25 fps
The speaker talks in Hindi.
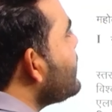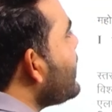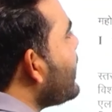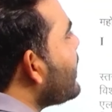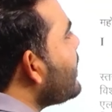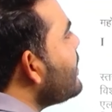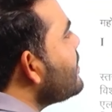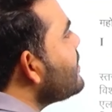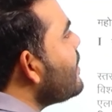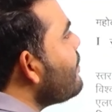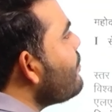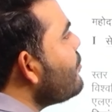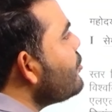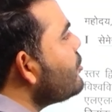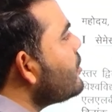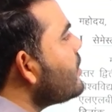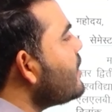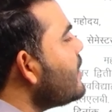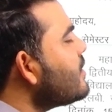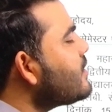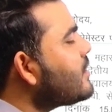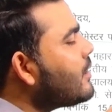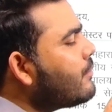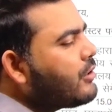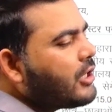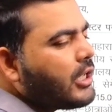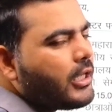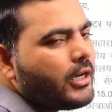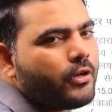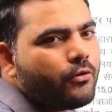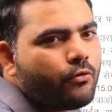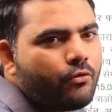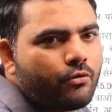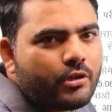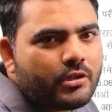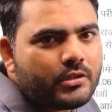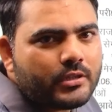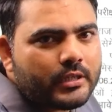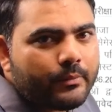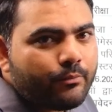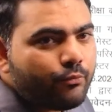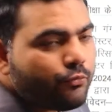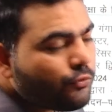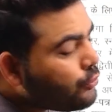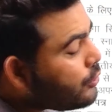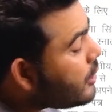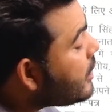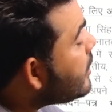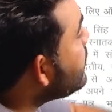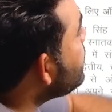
सेकंड सेमेस्टर ये सबके लिए नोटिस है पूरे